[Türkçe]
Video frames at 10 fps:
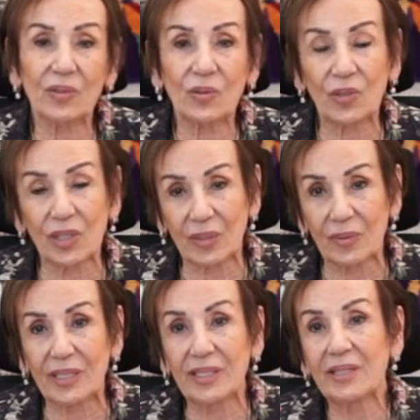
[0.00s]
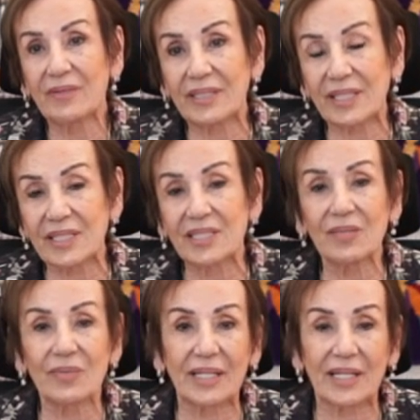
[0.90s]
uygulamalı ve
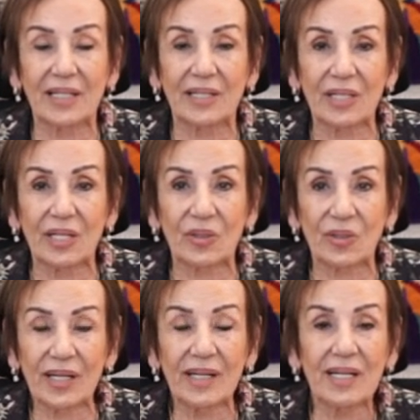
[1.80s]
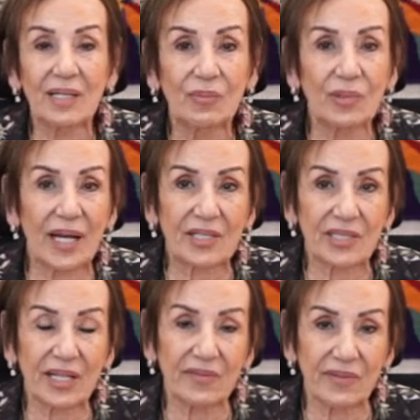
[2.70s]
tasarım ilkelerine göre bu
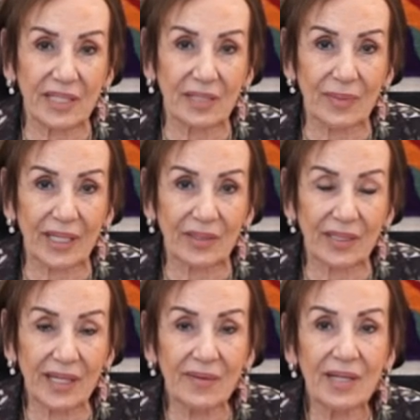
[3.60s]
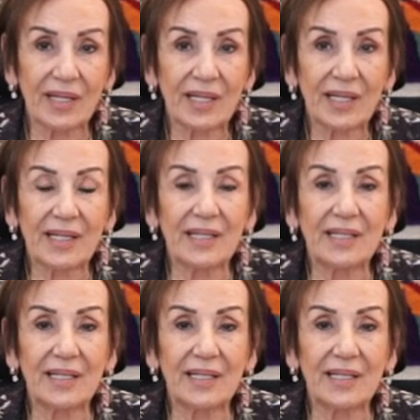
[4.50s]
dersler verilmekte e,